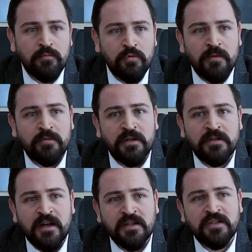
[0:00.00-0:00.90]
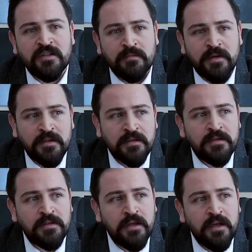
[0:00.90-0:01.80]
bu yapıları tercih
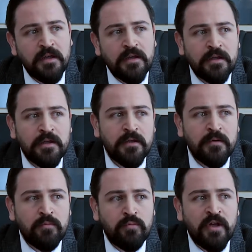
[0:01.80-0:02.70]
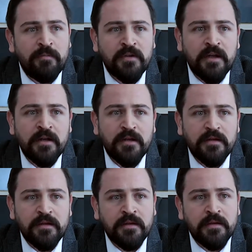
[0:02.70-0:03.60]
edilmektedir. E, bu yapılar
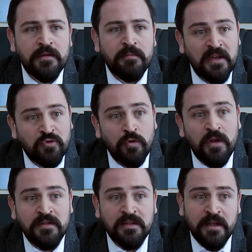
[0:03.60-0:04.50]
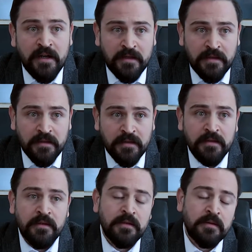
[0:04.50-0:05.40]
e, beton atılarak
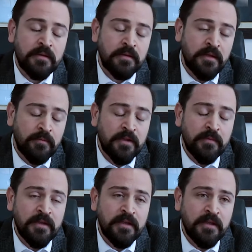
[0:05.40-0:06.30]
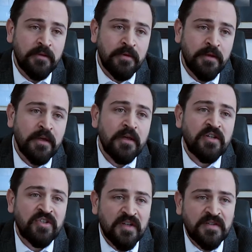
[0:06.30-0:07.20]
e, yapılabildiği gibi
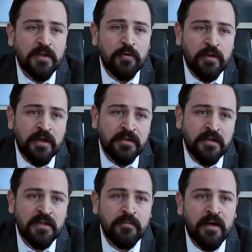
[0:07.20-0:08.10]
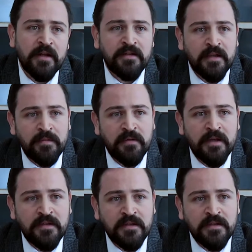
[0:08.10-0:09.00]
şaseli olarak da imal
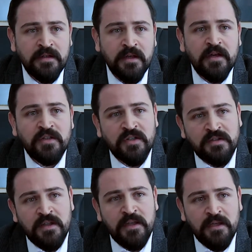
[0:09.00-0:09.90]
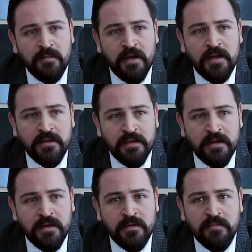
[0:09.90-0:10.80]
edilebilmektedir. Şaseli
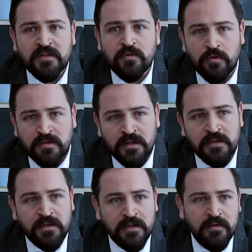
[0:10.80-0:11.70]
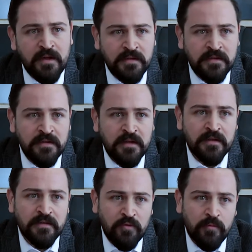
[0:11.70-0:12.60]
imalatlara biz konteyner adı altında
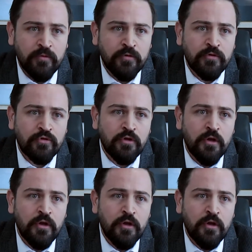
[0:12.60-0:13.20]
topluyoruz.